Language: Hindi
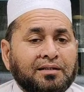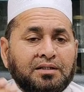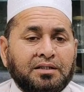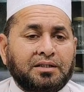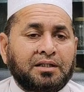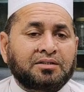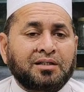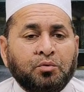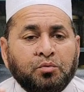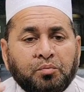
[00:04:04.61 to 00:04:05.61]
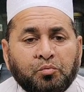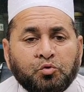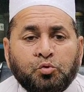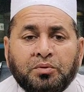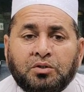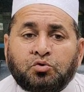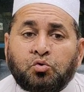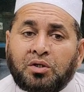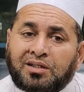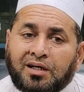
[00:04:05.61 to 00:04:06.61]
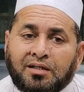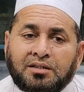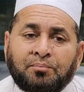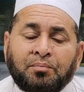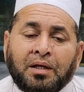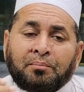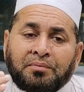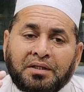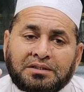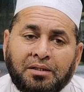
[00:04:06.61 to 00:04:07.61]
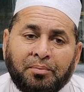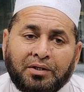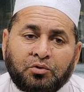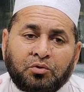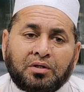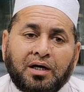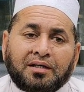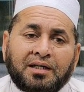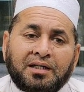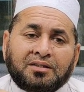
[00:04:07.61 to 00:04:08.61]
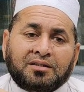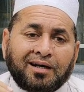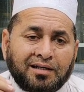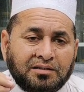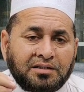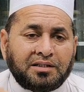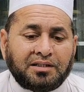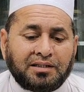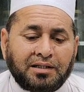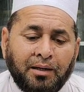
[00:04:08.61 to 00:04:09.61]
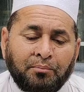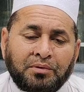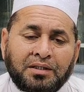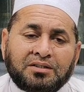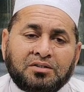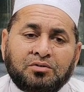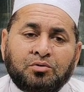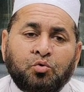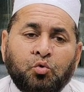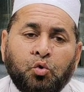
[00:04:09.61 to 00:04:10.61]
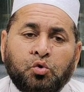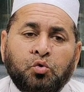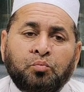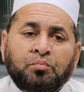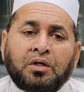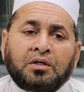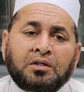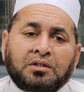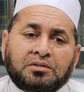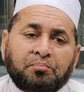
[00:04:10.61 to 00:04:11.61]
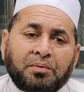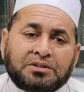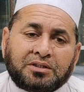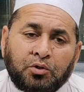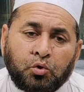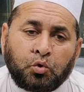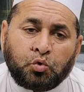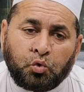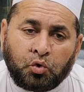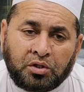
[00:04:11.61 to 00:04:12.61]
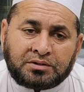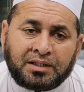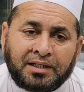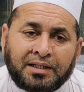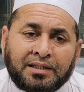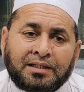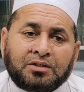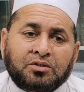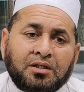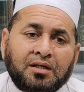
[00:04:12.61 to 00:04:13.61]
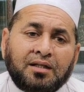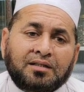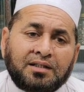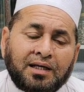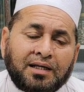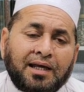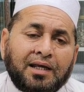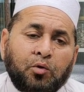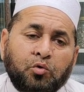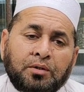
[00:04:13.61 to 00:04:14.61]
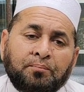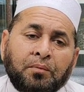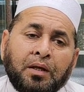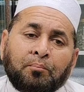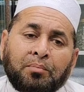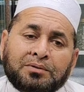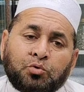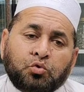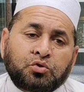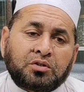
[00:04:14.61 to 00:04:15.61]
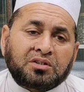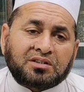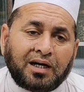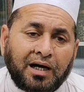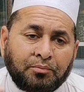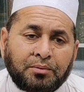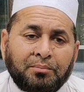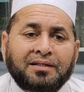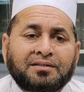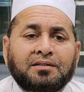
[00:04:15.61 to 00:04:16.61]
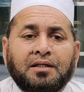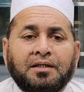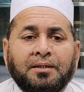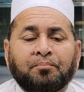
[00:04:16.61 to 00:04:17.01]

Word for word: देती है इतना तो पता सोना ताकत देता मेरे भाइयों अकेली ताकत ही नहीं है हमने इस नोट को इस परेशानी को नोट करना है कि इससे गलतियाँ क्या क्या हुई हैं फिर उस हिसाब से मेडिसिन देनी है